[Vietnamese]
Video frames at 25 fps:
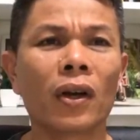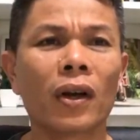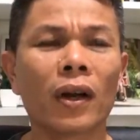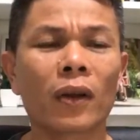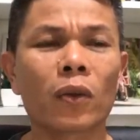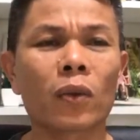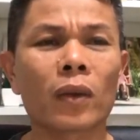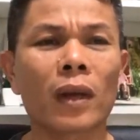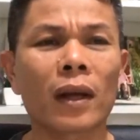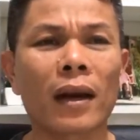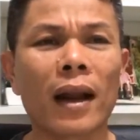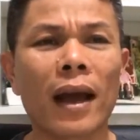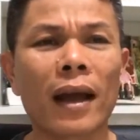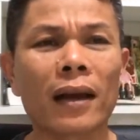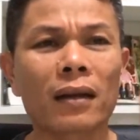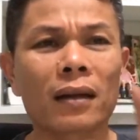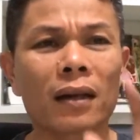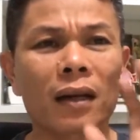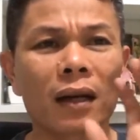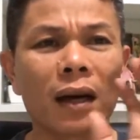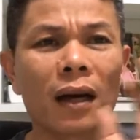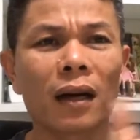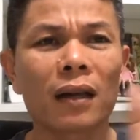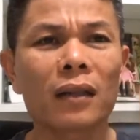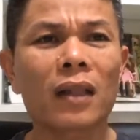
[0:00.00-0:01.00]
là chúng ta
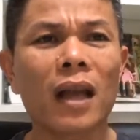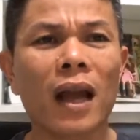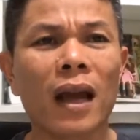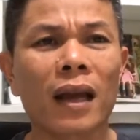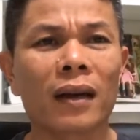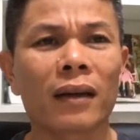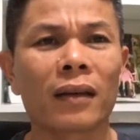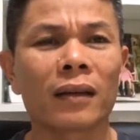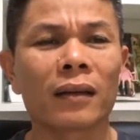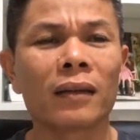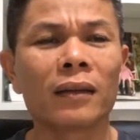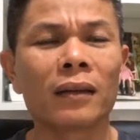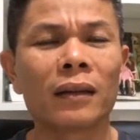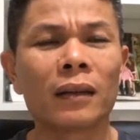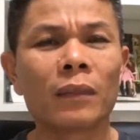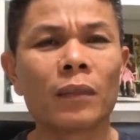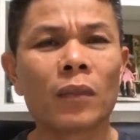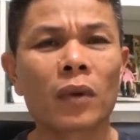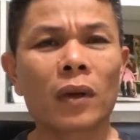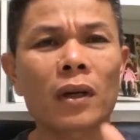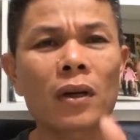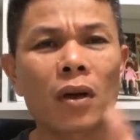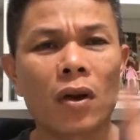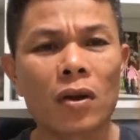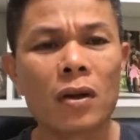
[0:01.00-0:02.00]
đã trở thành
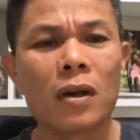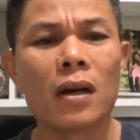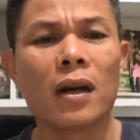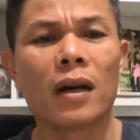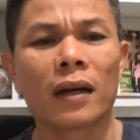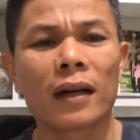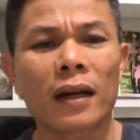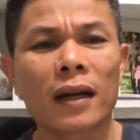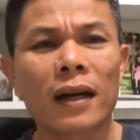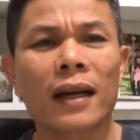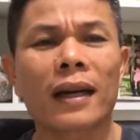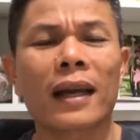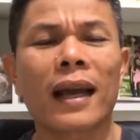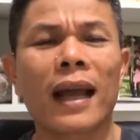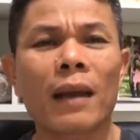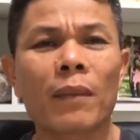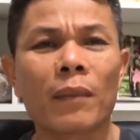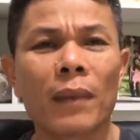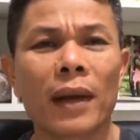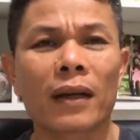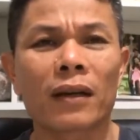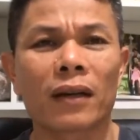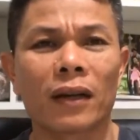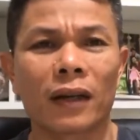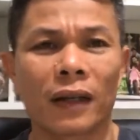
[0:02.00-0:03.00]
một con người rất là
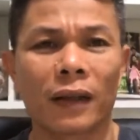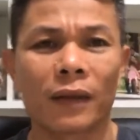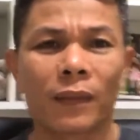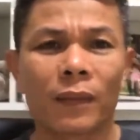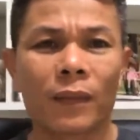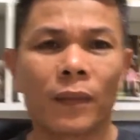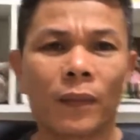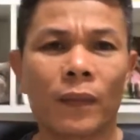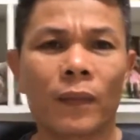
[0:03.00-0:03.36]
khác biệt rồi